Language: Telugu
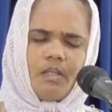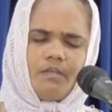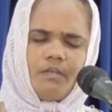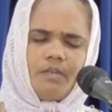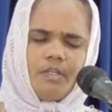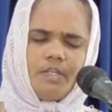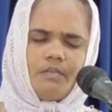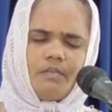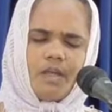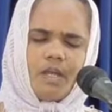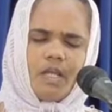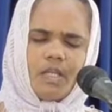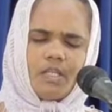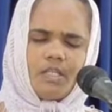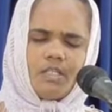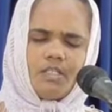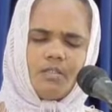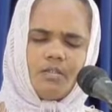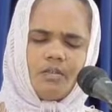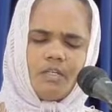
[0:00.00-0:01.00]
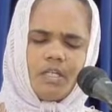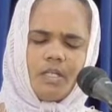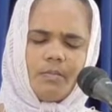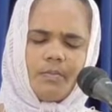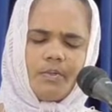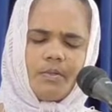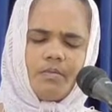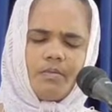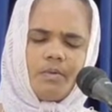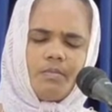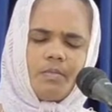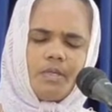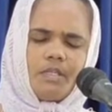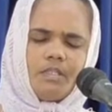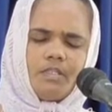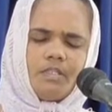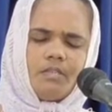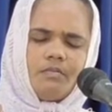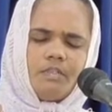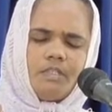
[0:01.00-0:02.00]
వినే వాక్యం ద్వారా ప్రభా మా
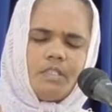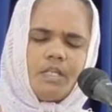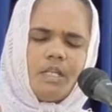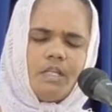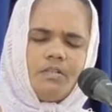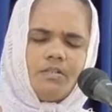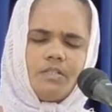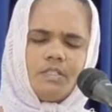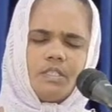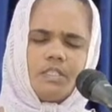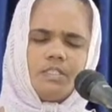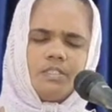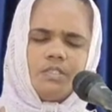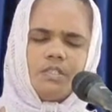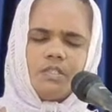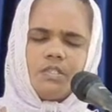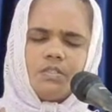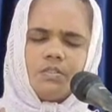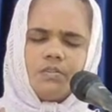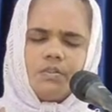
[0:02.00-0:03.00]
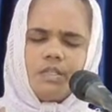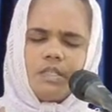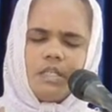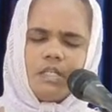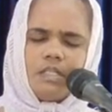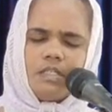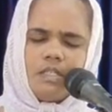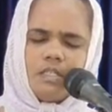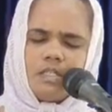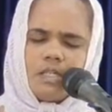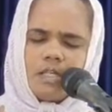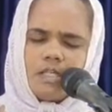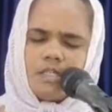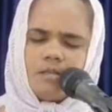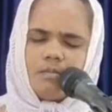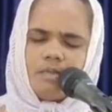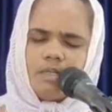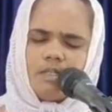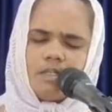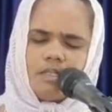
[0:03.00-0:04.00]
జీవితాలను సరి చేసుకోవడానికి
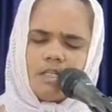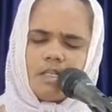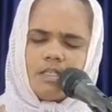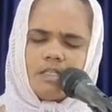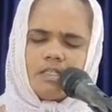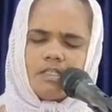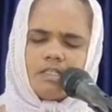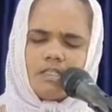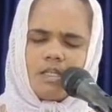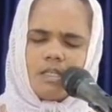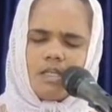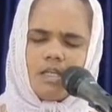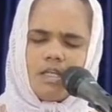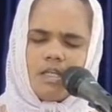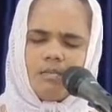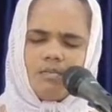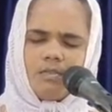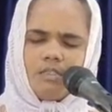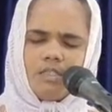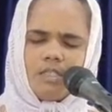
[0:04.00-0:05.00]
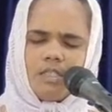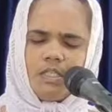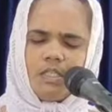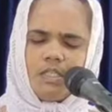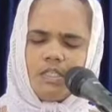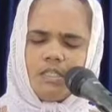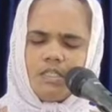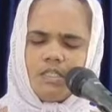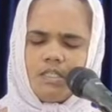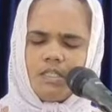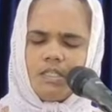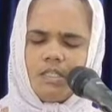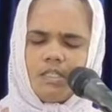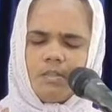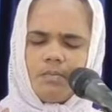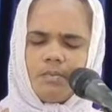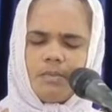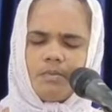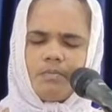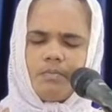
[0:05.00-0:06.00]
కట్టబడడానికి సహాయం చేయండి తండ్రి
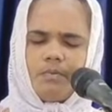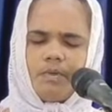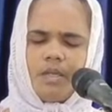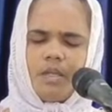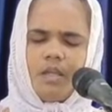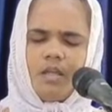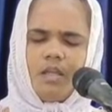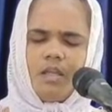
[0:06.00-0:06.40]
ప్రభా